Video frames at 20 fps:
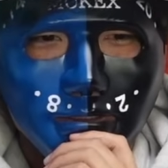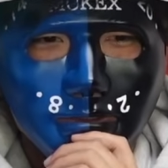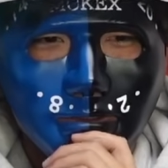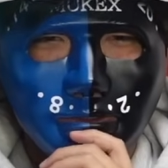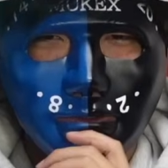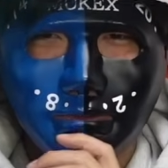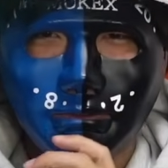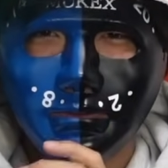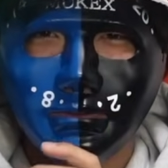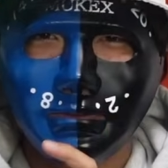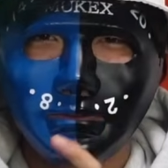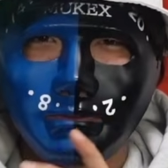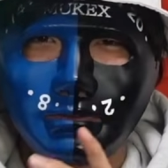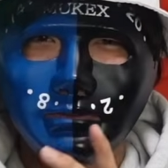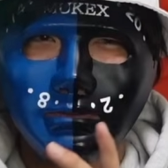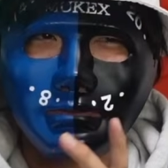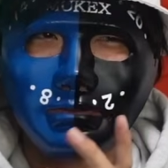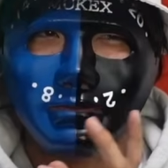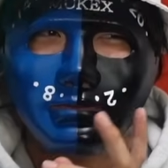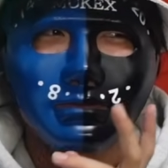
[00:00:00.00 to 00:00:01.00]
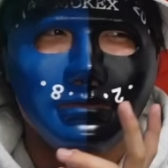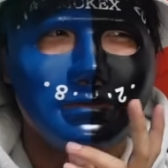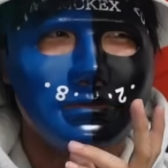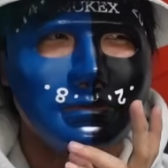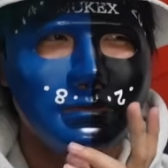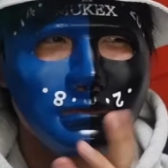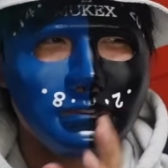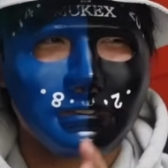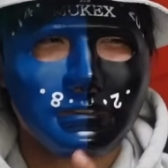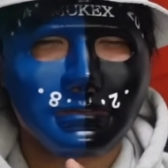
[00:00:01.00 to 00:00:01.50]
今後
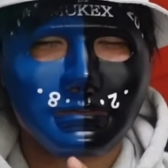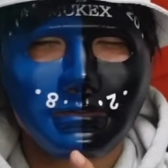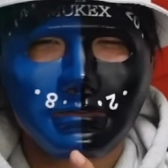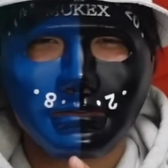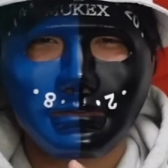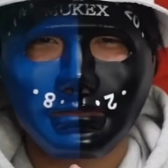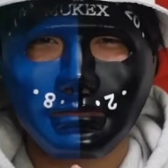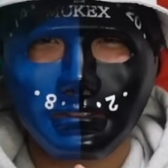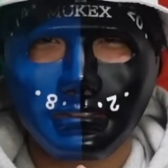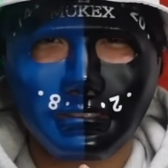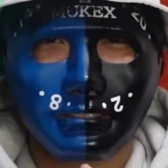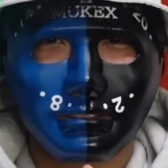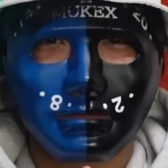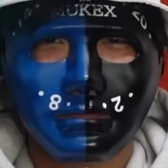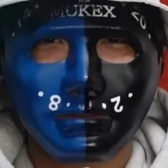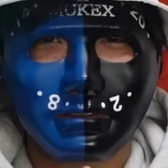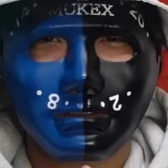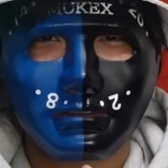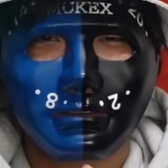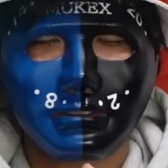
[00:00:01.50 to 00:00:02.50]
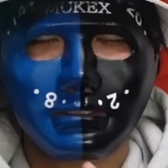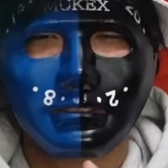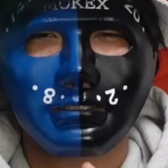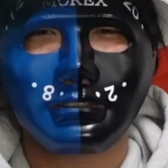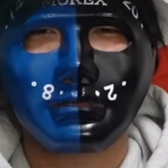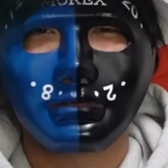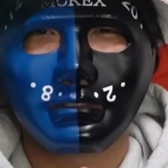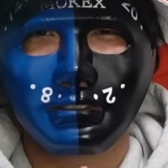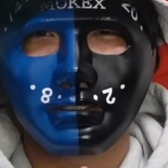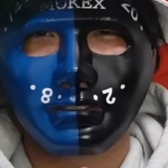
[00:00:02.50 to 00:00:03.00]
ロレックス沼にはまった
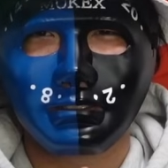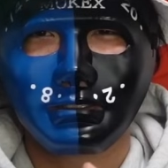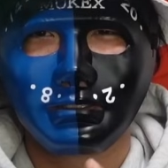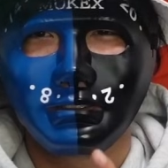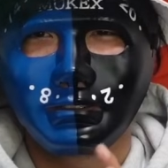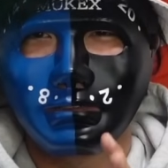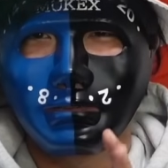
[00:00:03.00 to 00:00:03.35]
方はね